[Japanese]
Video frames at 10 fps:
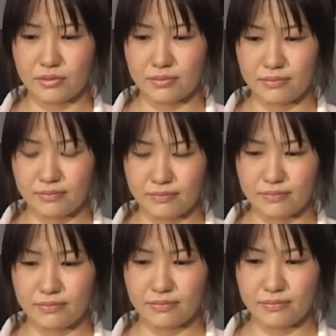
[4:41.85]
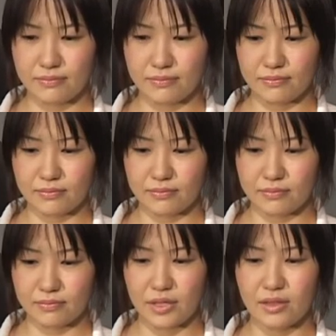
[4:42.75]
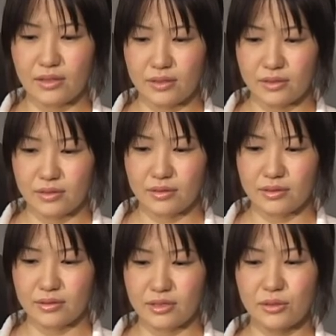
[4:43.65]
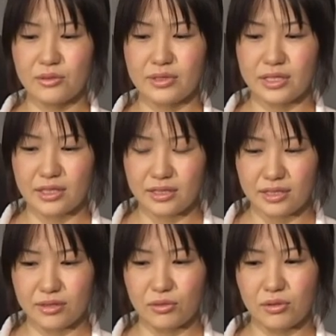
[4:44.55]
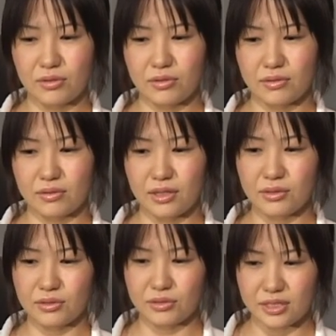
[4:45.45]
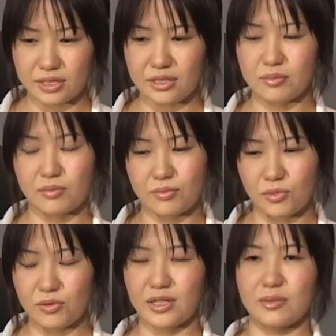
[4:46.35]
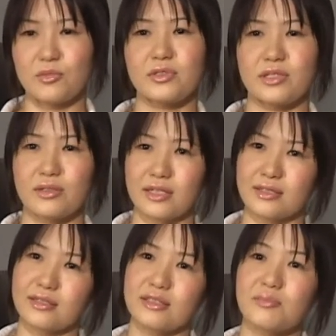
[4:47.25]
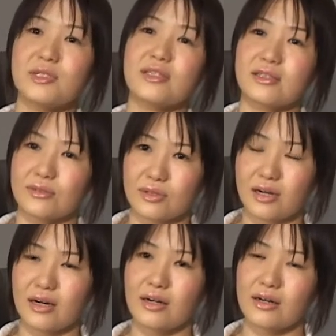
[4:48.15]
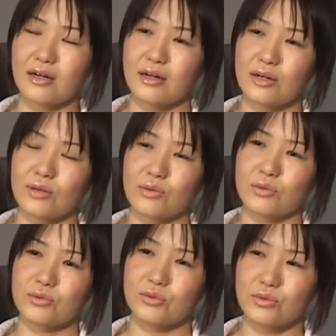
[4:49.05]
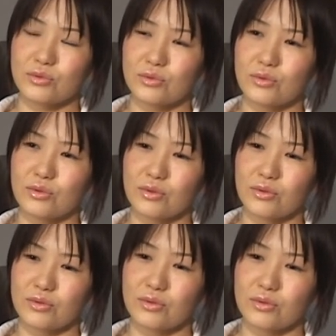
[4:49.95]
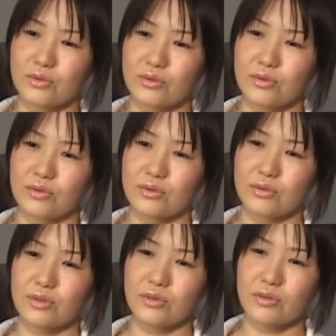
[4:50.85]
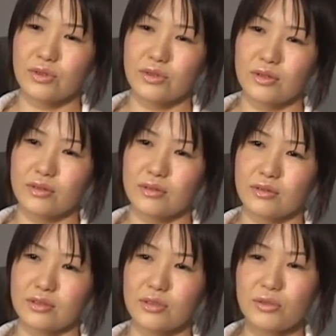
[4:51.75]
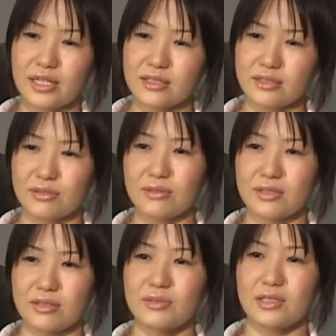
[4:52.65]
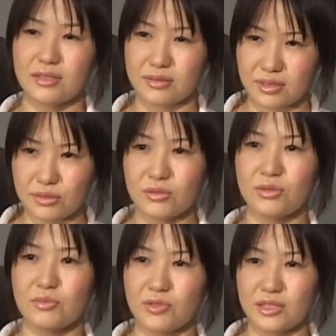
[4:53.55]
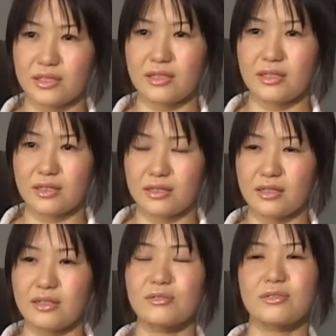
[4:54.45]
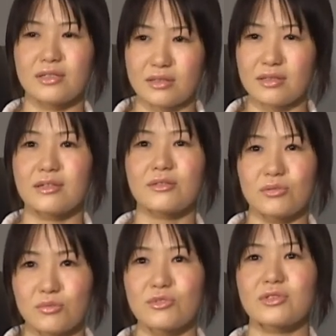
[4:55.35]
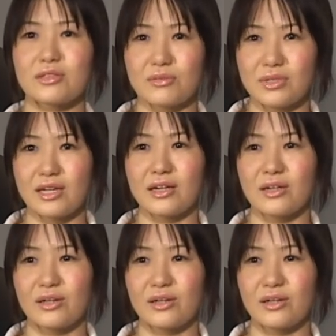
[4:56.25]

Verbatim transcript: うんまあ基本的にこう彼女自身が本来持っている優しさみたいのがずっとそれを表現しようっていうんじゃなくてずっと思ってなきゃいけない役なんだなと思ったので